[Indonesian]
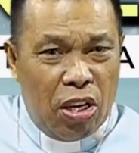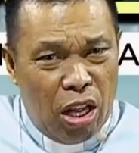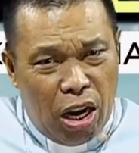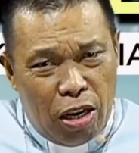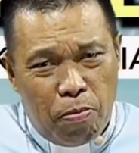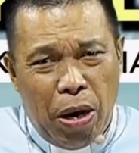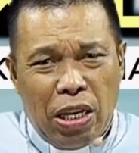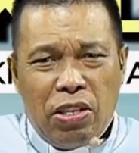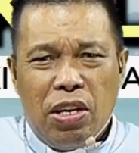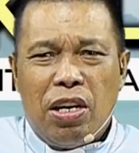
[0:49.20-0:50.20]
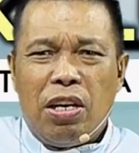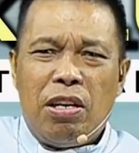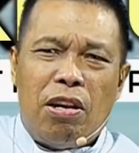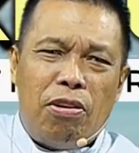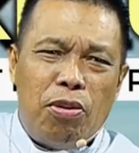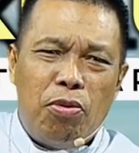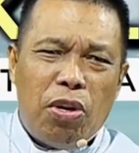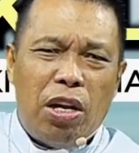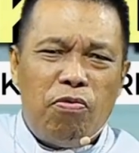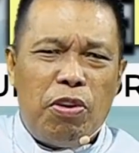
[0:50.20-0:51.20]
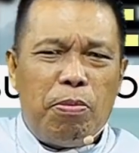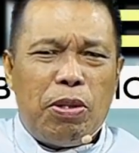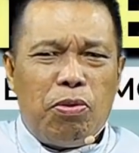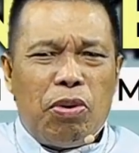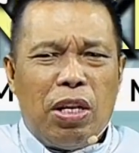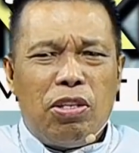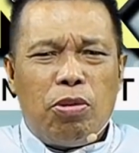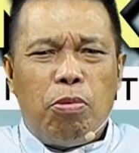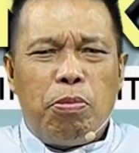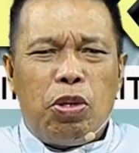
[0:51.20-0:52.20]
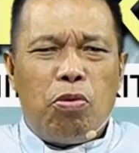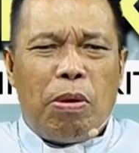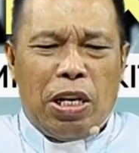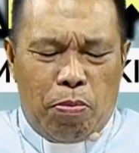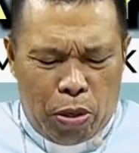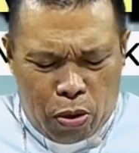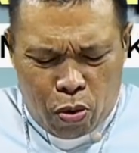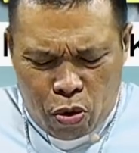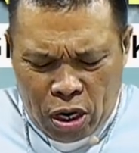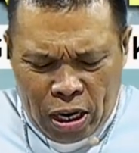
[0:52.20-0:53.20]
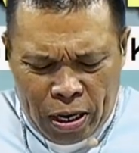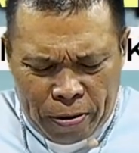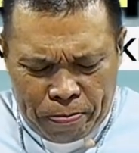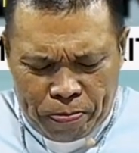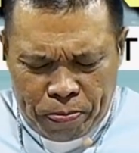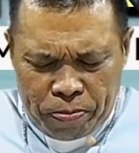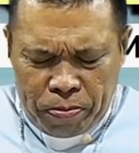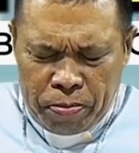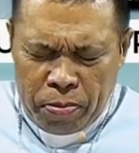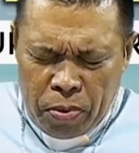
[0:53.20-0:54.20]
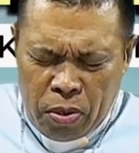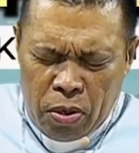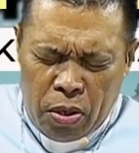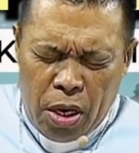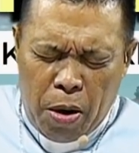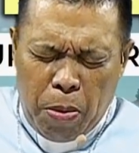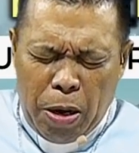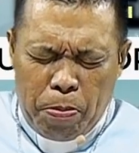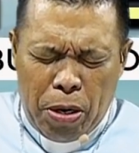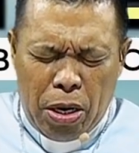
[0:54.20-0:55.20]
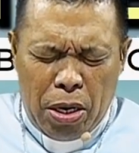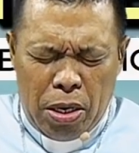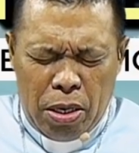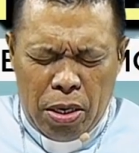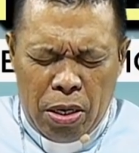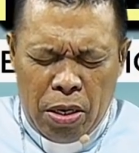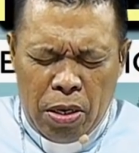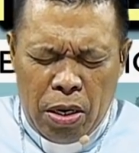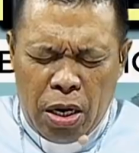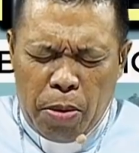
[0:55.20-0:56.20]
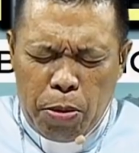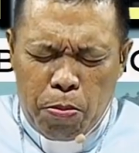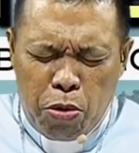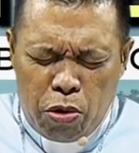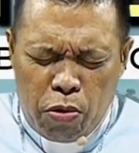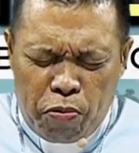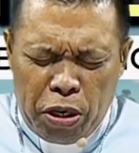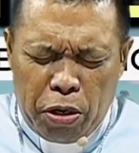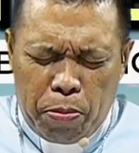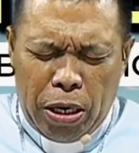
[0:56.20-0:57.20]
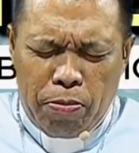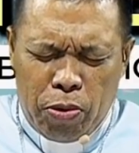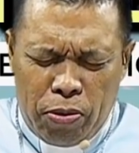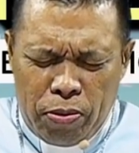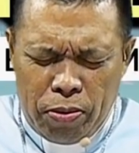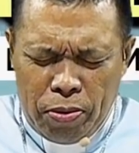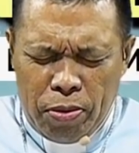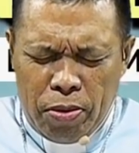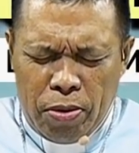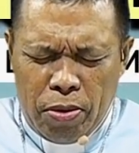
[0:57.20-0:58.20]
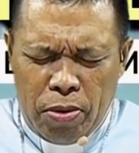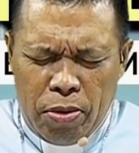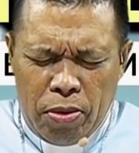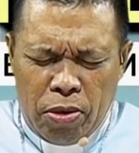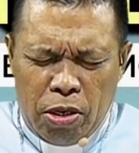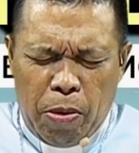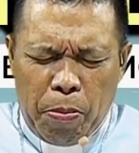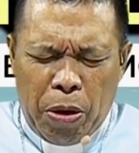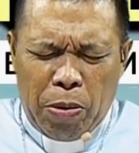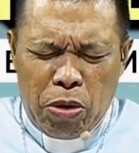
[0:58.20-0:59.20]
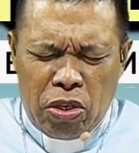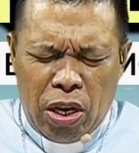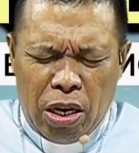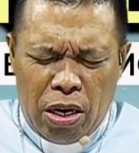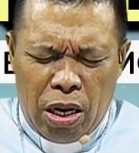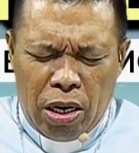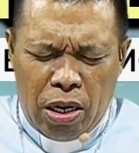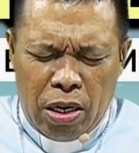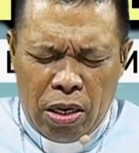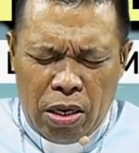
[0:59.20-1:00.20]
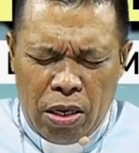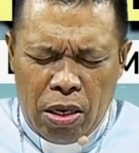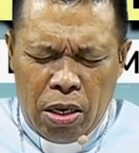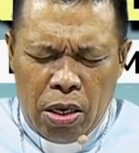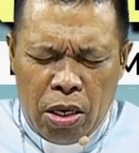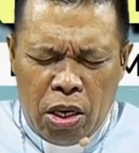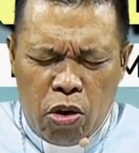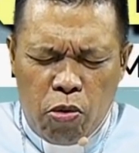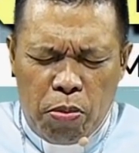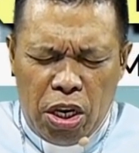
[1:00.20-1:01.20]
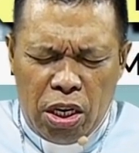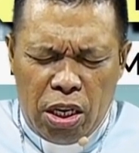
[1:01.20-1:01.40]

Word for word: Kita akan baca dan renungkan firman Tuhan. Sebelum itu mari berdoa. Ya Bapa, kami butuh firman-Mu Sebab kami sadar hidup